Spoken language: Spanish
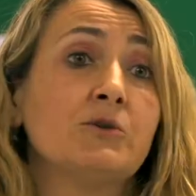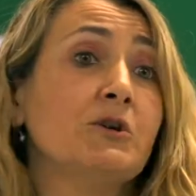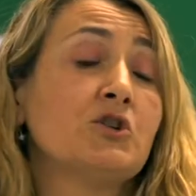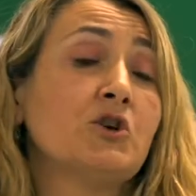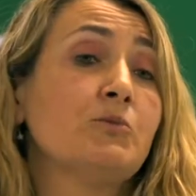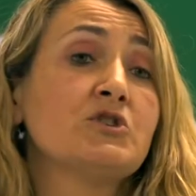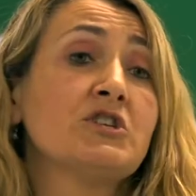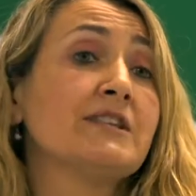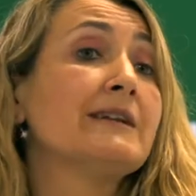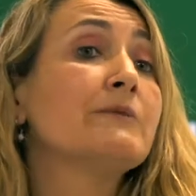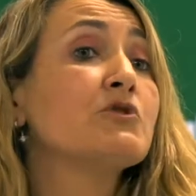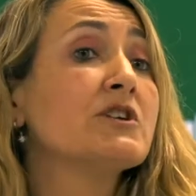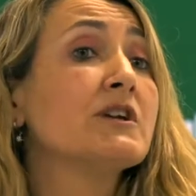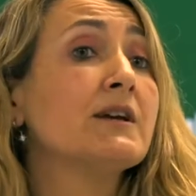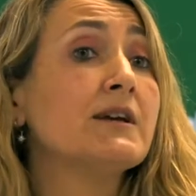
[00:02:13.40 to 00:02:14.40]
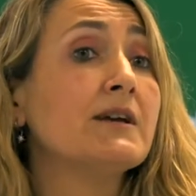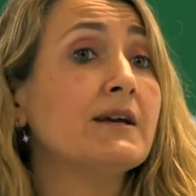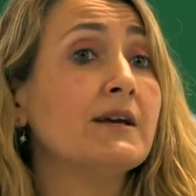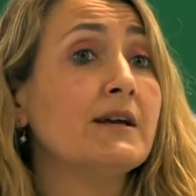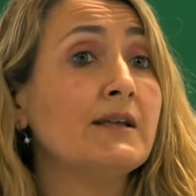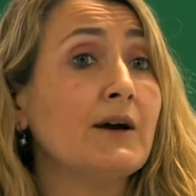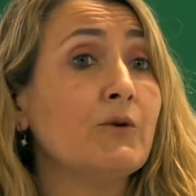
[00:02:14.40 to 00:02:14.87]
Sobre todo pues, que tenemos que
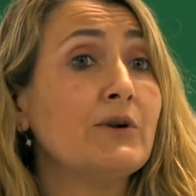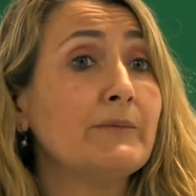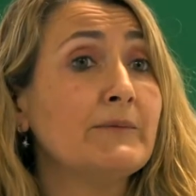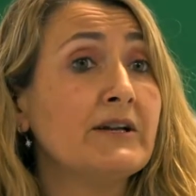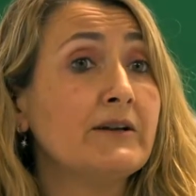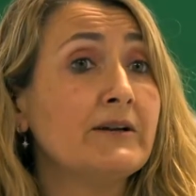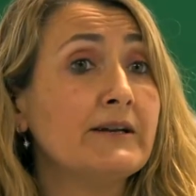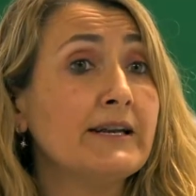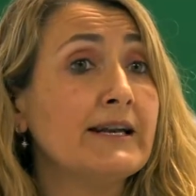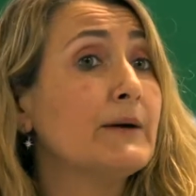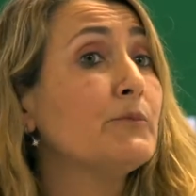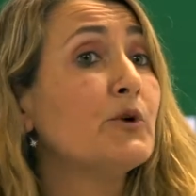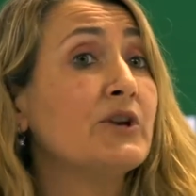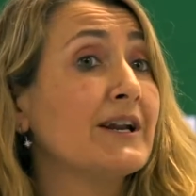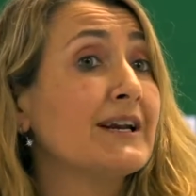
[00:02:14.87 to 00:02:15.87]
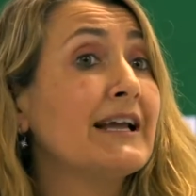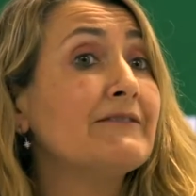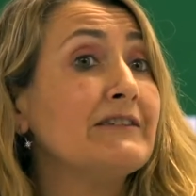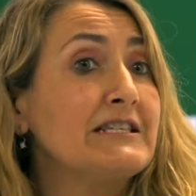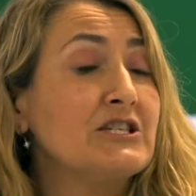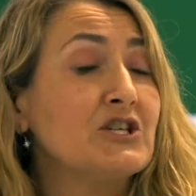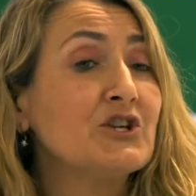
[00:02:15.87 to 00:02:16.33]
de alguna manera poner
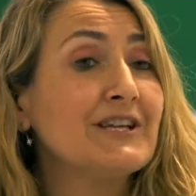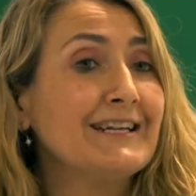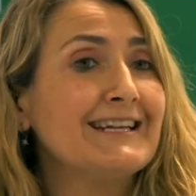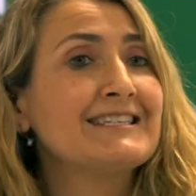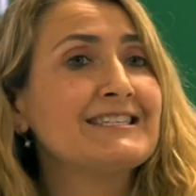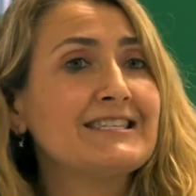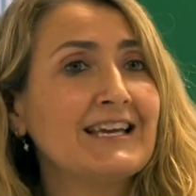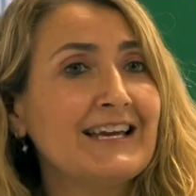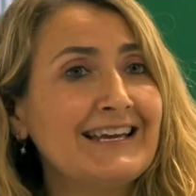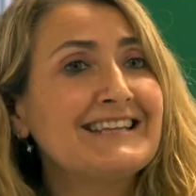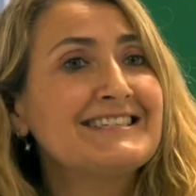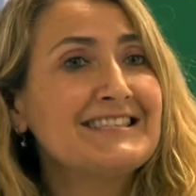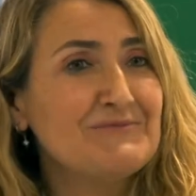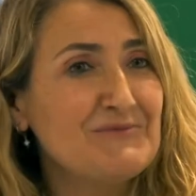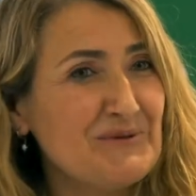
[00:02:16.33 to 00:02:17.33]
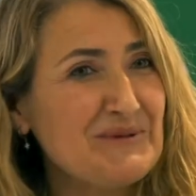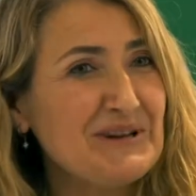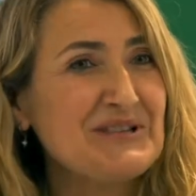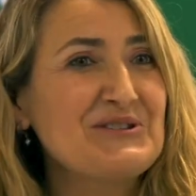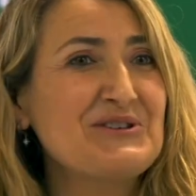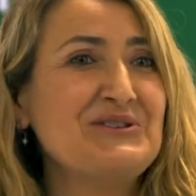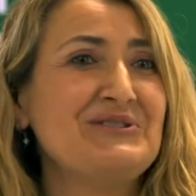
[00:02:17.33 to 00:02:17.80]
la visión en este, en este
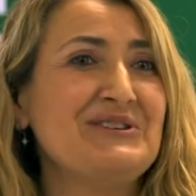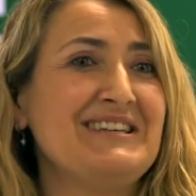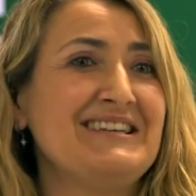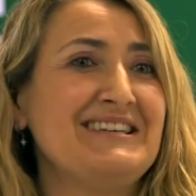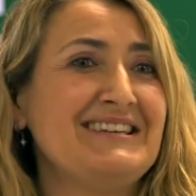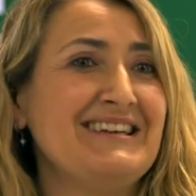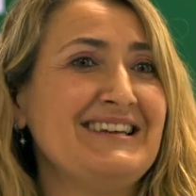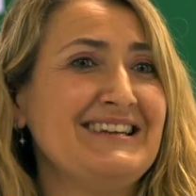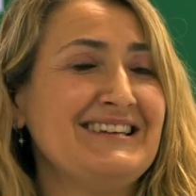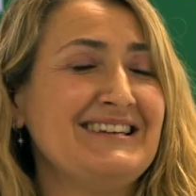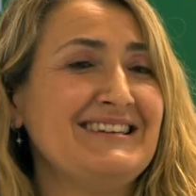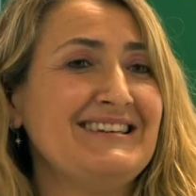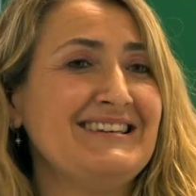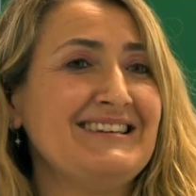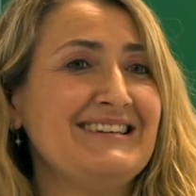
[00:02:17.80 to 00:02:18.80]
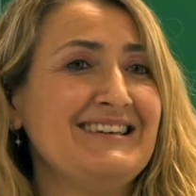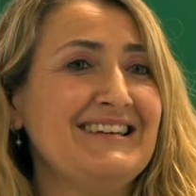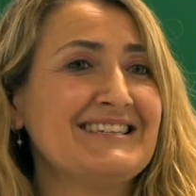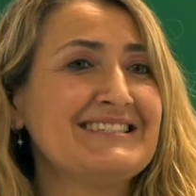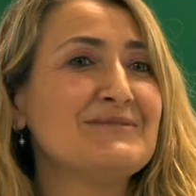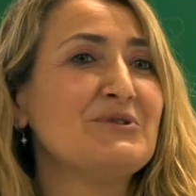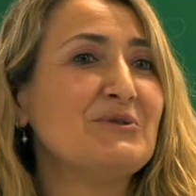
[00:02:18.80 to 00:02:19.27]
momento, en,
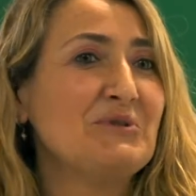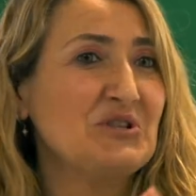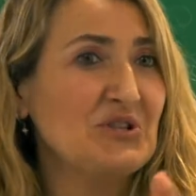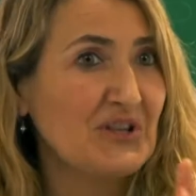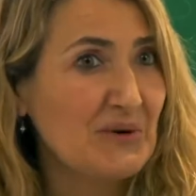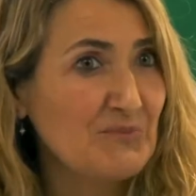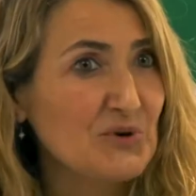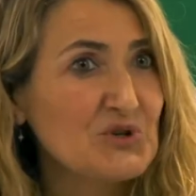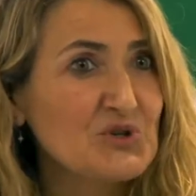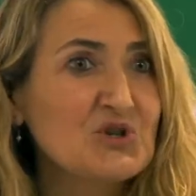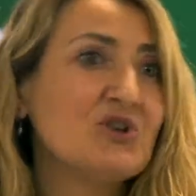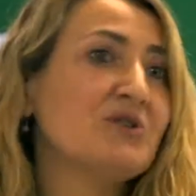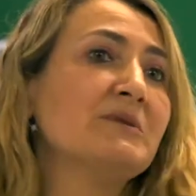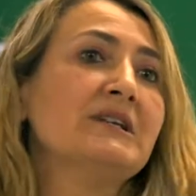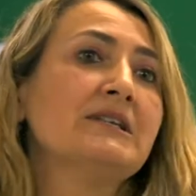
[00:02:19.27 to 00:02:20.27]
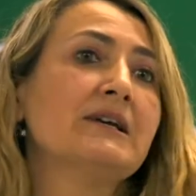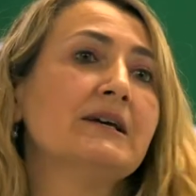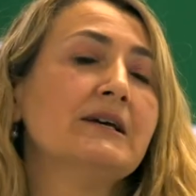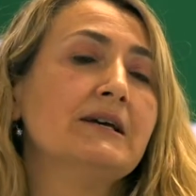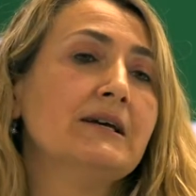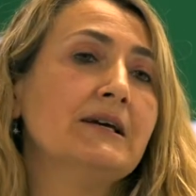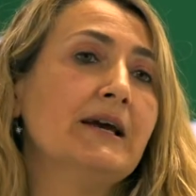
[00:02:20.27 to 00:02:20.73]
este momento de post-COVID,
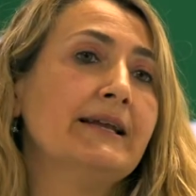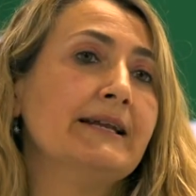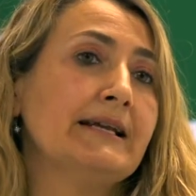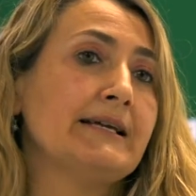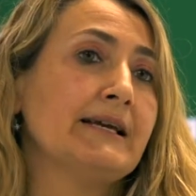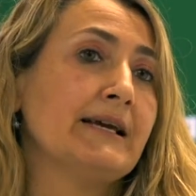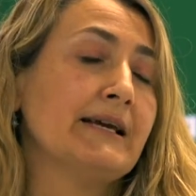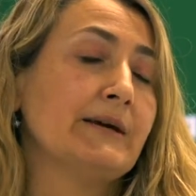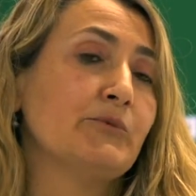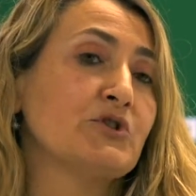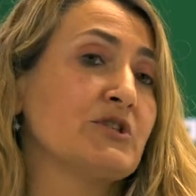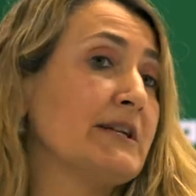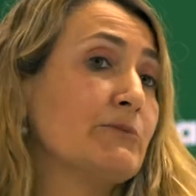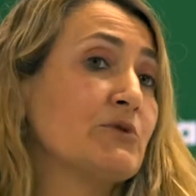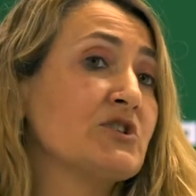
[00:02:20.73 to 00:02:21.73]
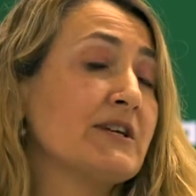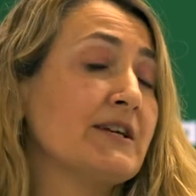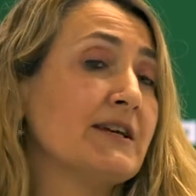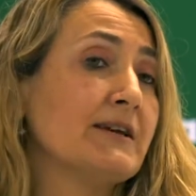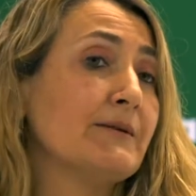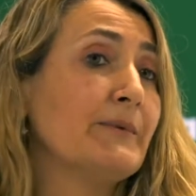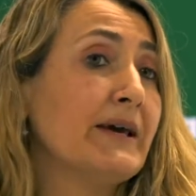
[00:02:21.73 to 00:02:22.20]
en el que pues tenemos
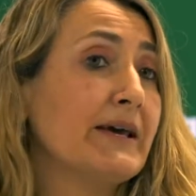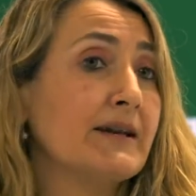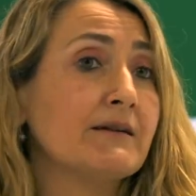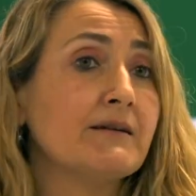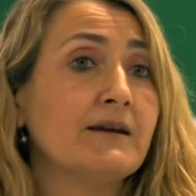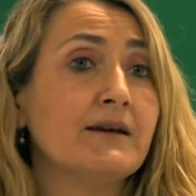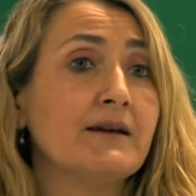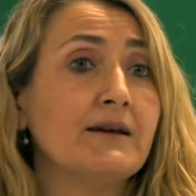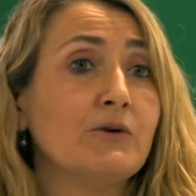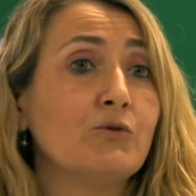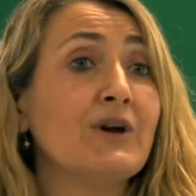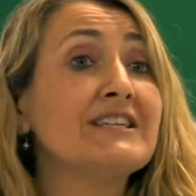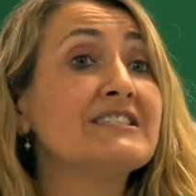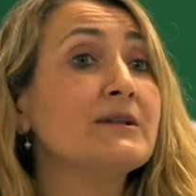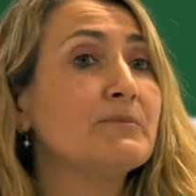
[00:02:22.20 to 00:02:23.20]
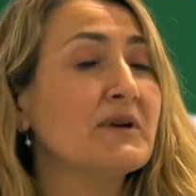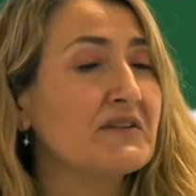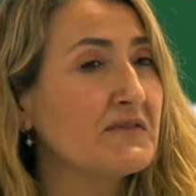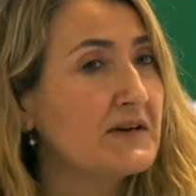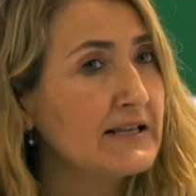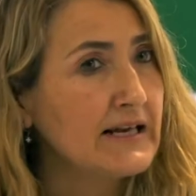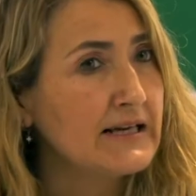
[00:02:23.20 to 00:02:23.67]
que ver eh, cuál es el
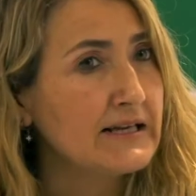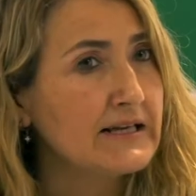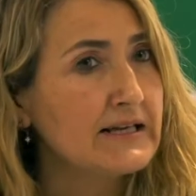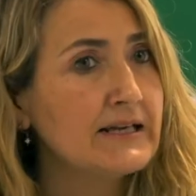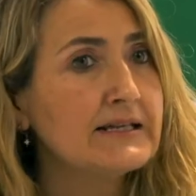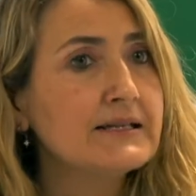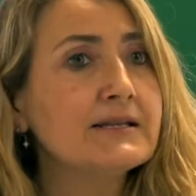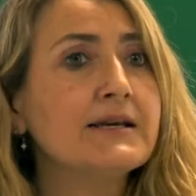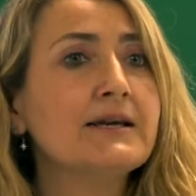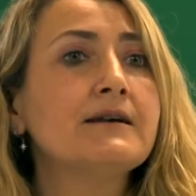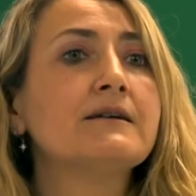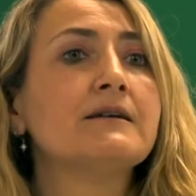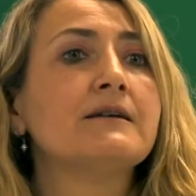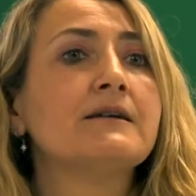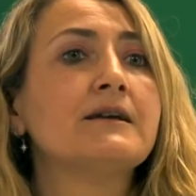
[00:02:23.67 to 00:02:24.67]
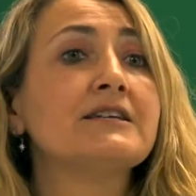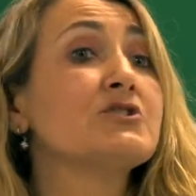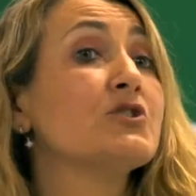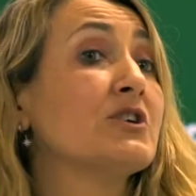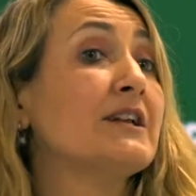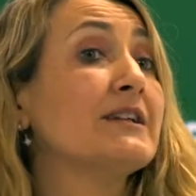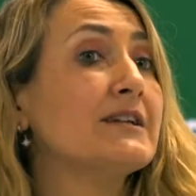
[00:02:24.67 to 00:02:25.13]
perfil del cliente, qué
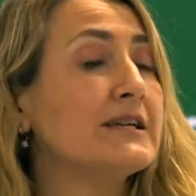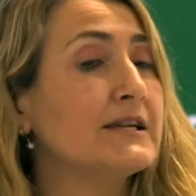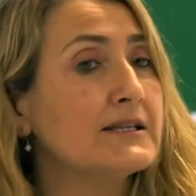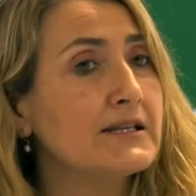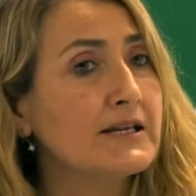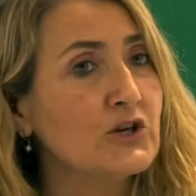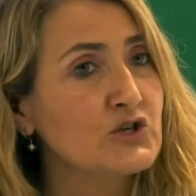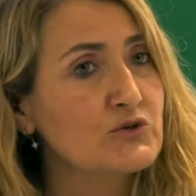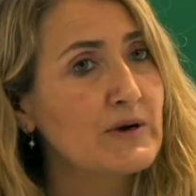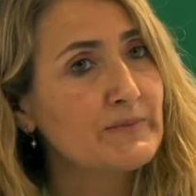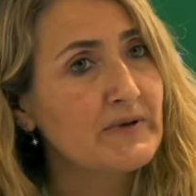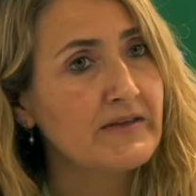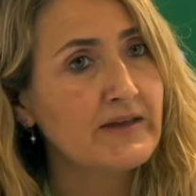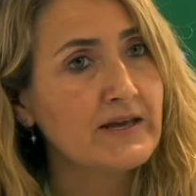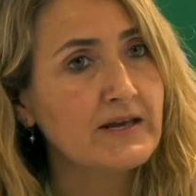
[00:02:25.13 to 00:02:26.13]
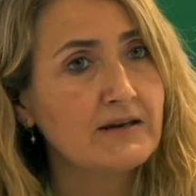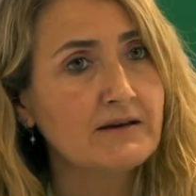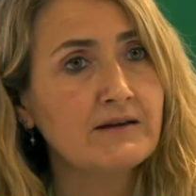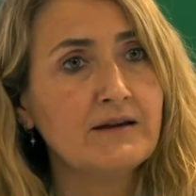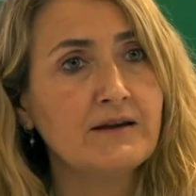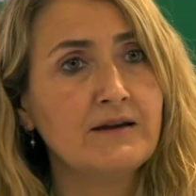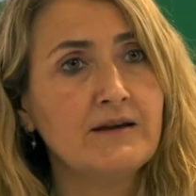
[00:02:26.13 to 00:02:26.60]
es lo que el cliente nos va a
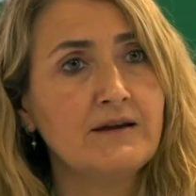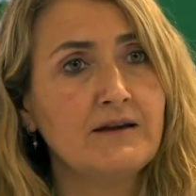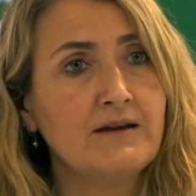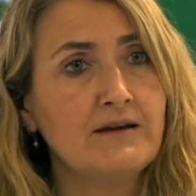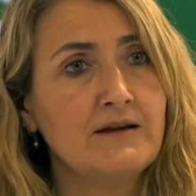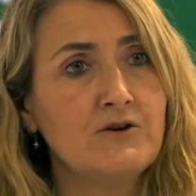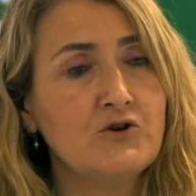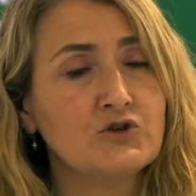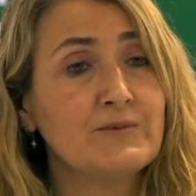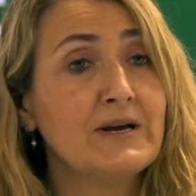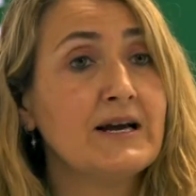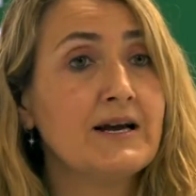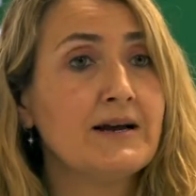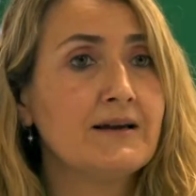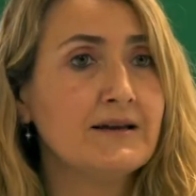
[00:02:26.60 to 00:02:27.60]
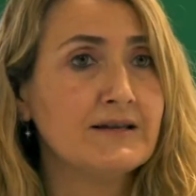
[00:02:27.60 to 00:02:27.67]
pedir eh, y nos va a